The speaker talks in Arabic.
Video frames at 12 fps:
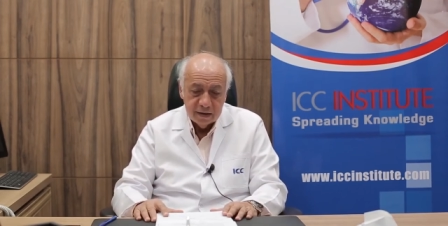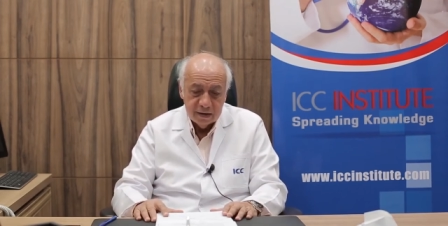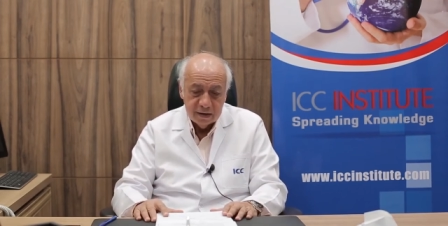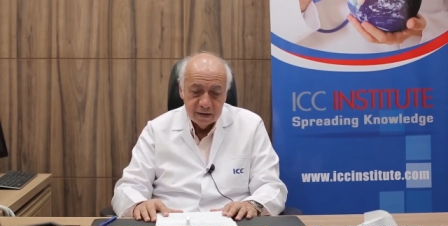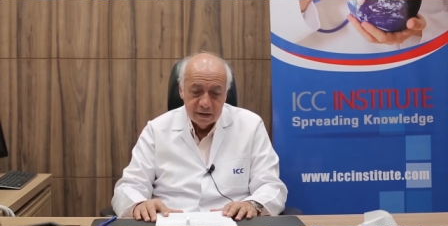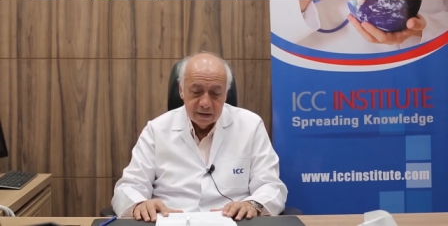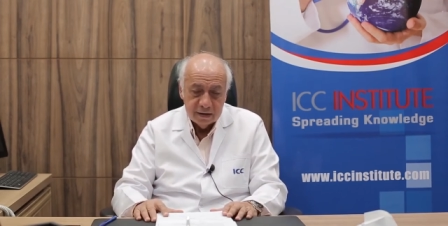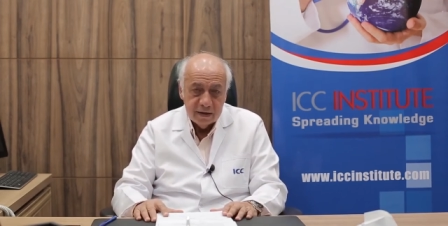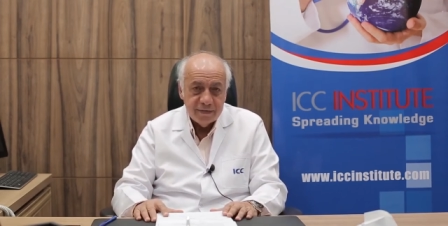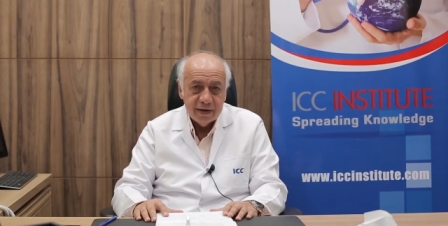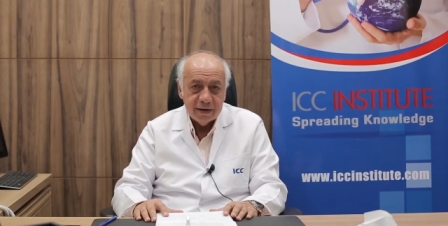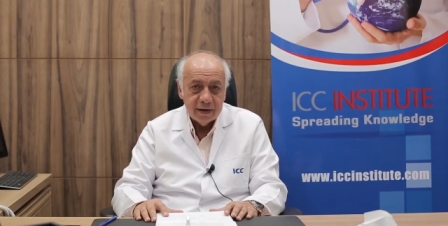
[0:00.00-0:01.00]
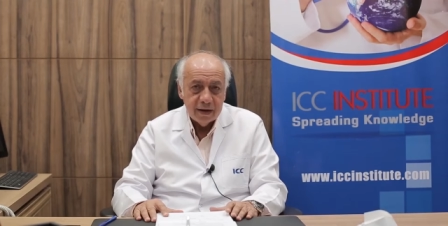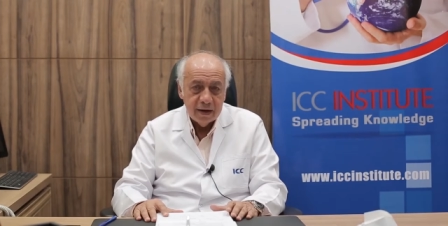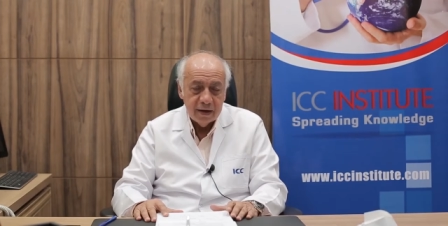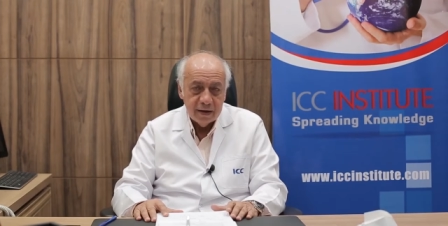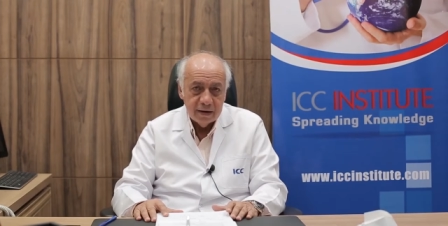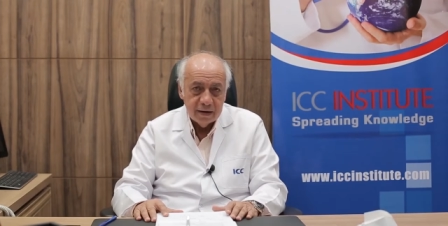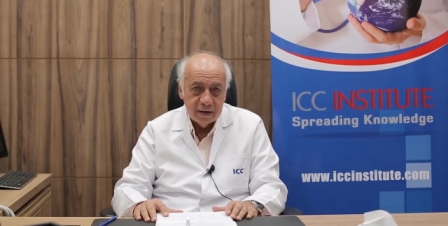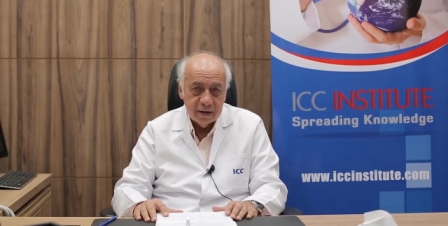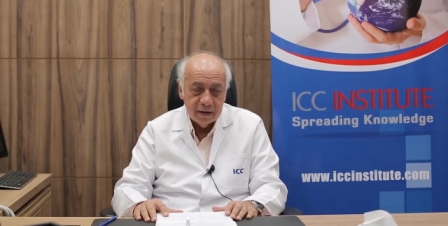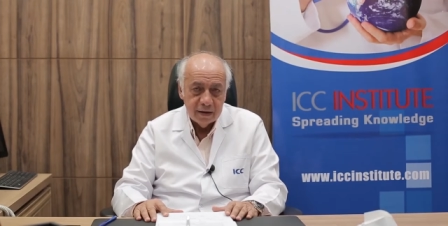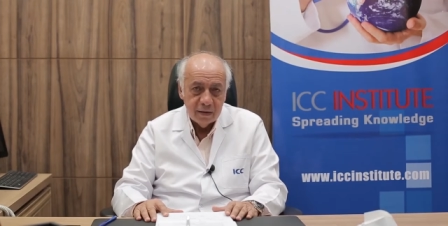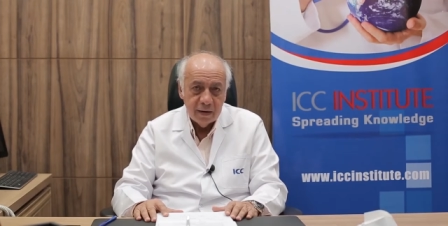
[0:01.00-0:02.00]
آه، ده فكره
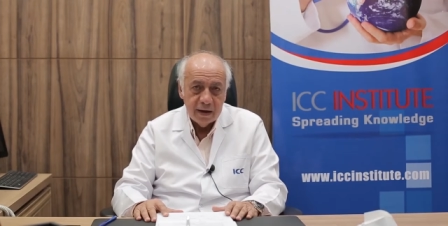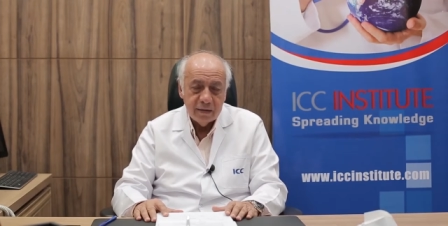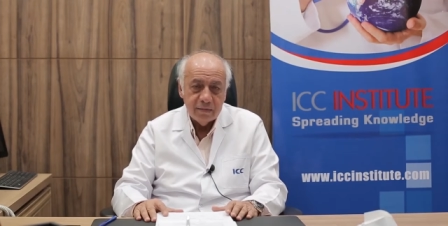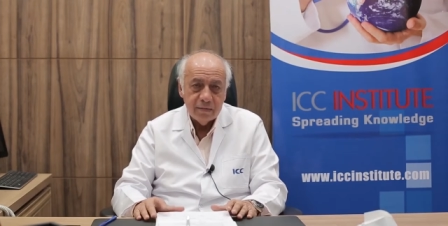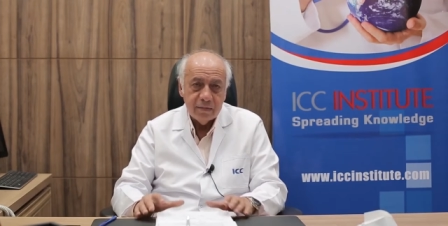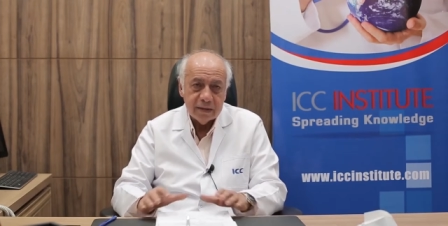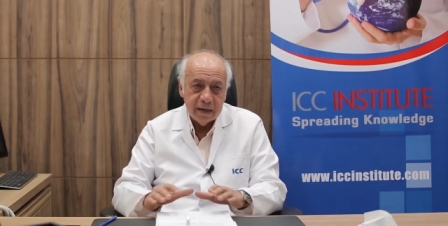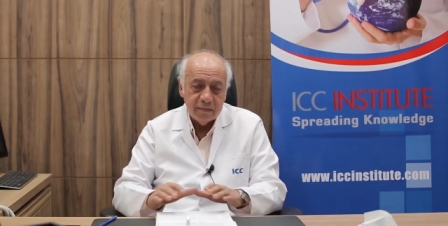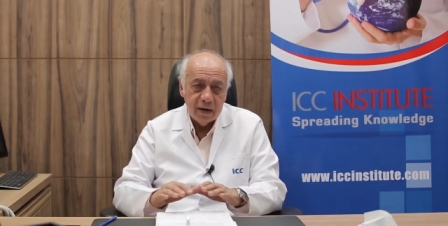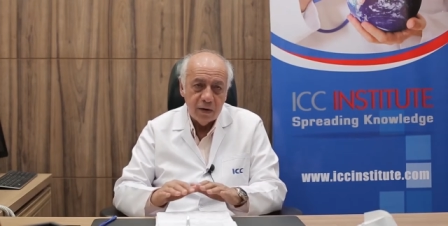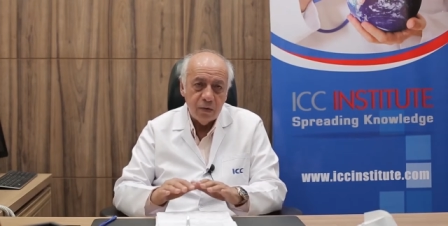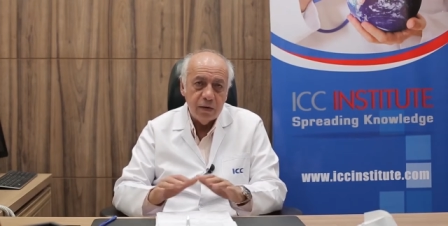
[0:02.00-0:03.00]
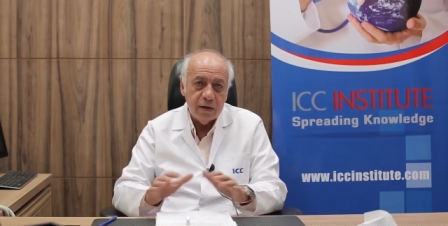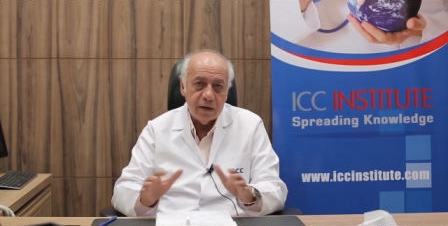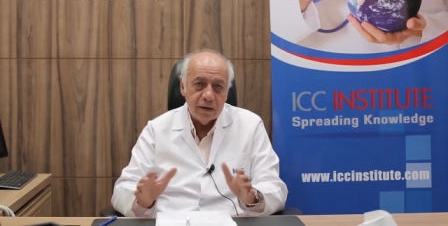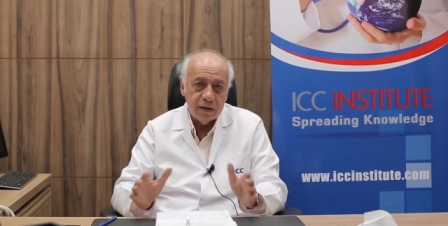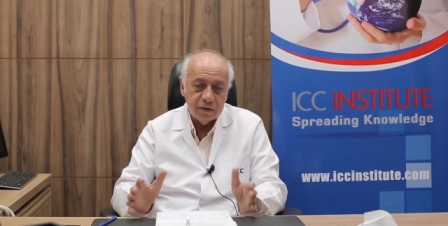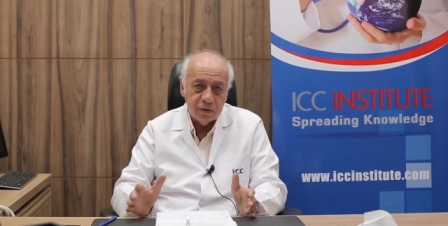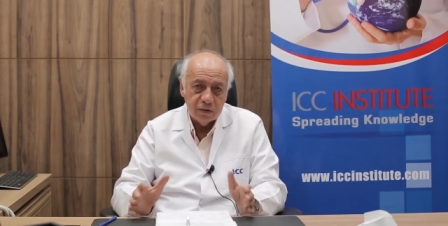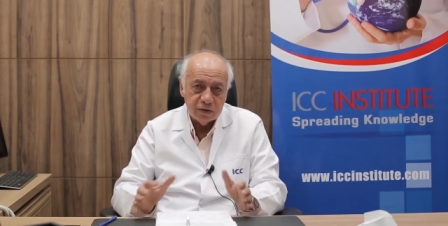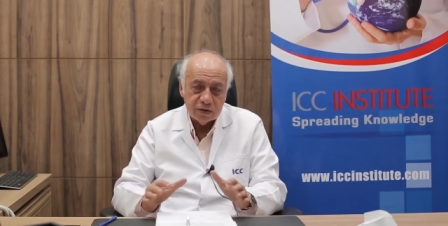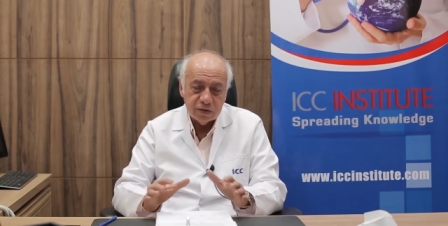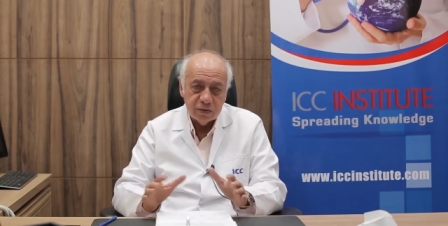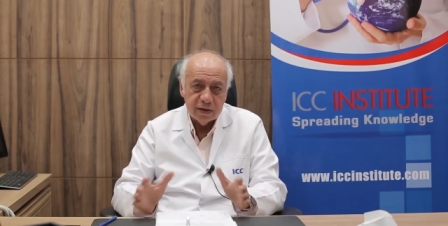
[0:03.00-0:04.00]
آه، اولا بتجمع كل
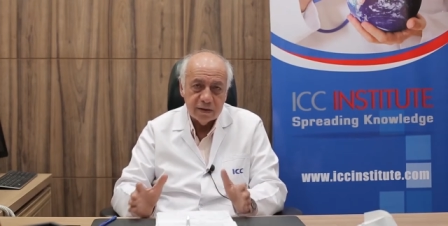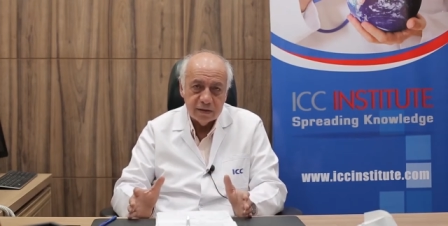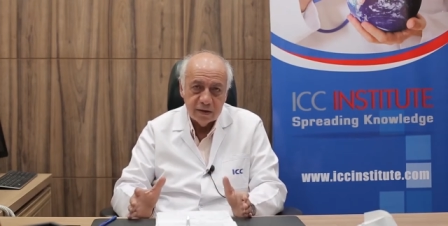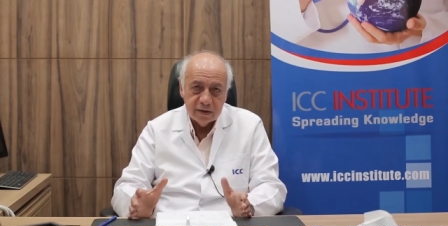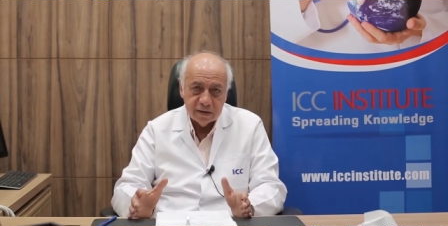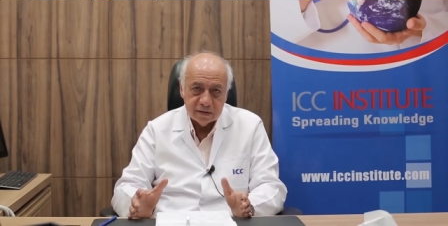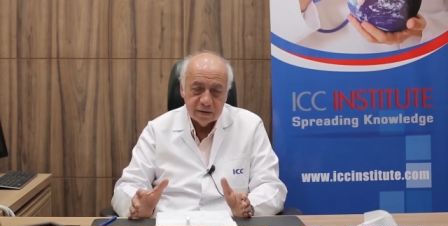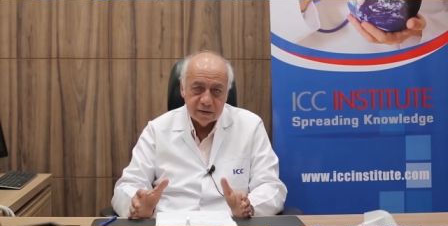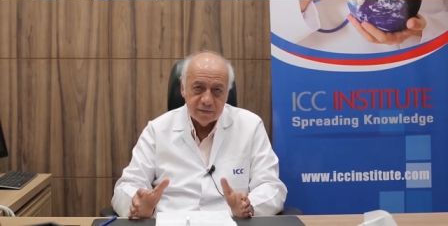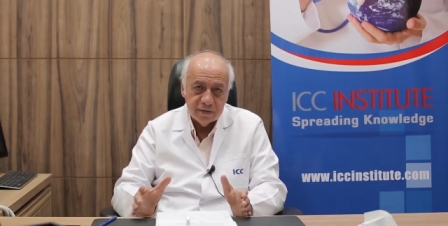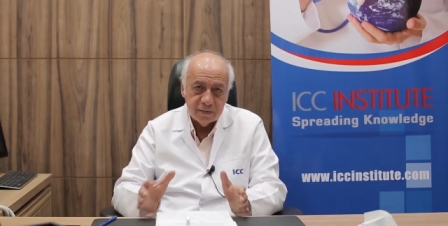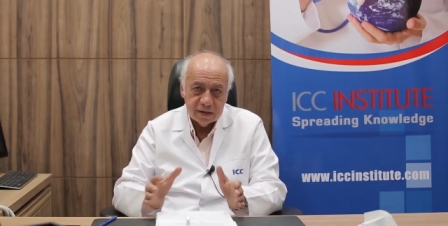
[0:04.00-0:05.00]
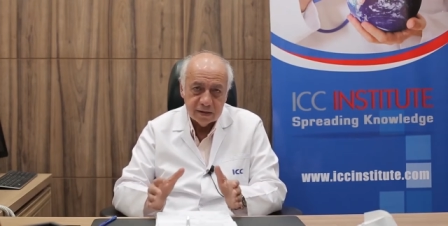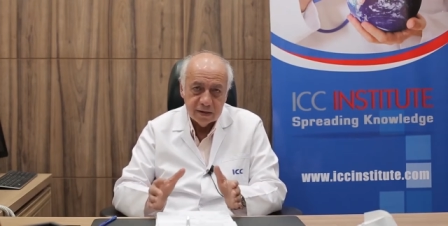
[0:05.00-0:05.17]
الكارديولوجيست والانترنس آه، في